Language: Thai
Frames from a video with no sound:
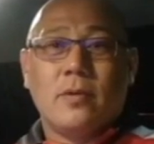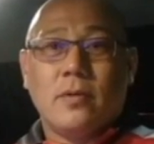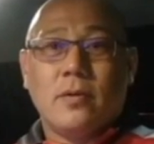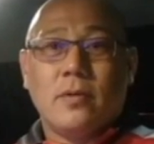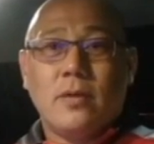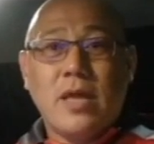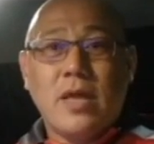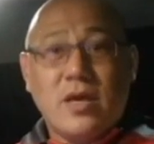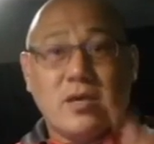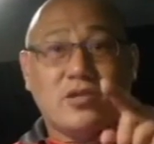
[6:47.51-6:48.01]

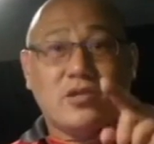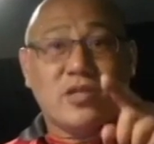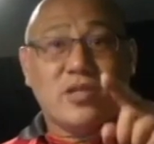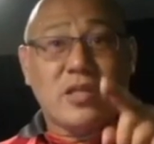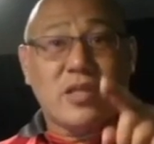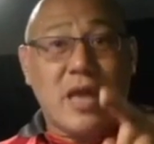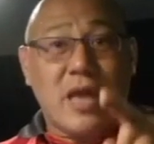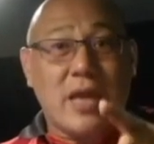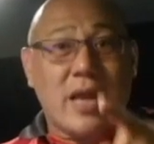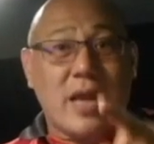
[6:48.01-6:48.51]
นี่คือส
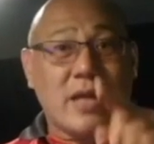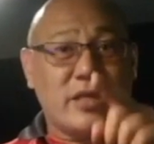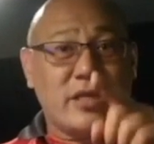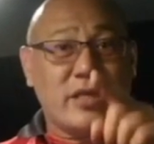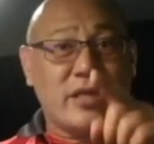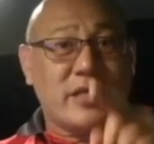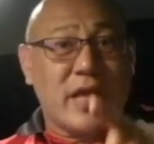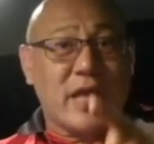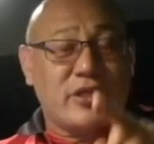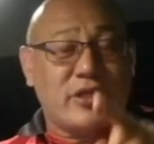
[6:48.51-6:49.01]
ถานะ
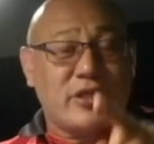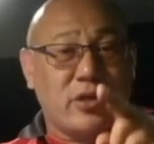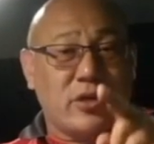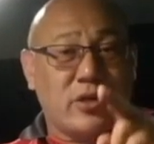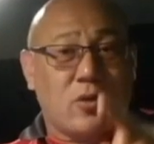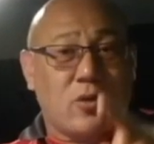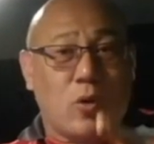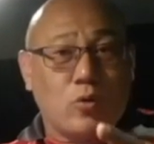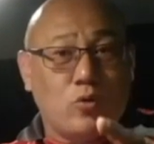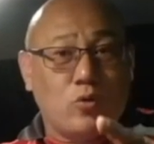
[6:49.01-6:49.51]
ที่แท้จริง
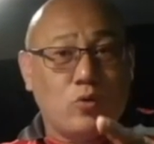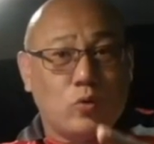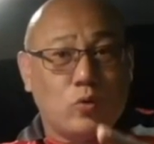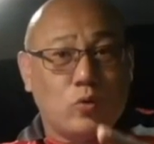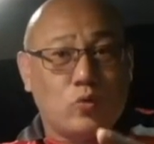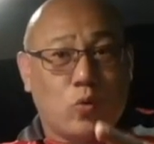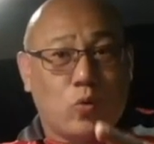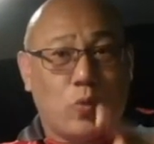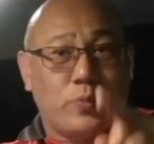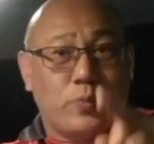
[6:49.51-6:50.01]
ของ
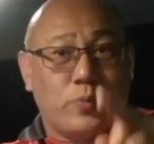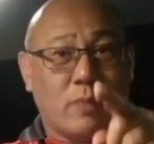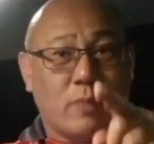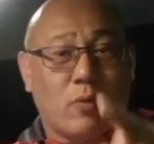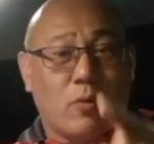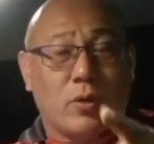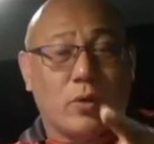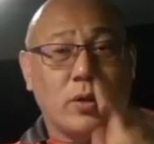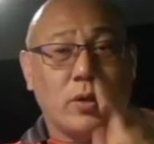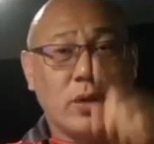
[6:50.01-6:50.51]
YouTube ทั้ง
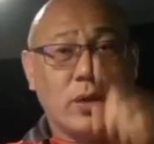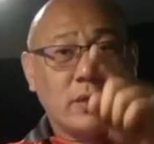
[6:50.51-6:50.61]
หมด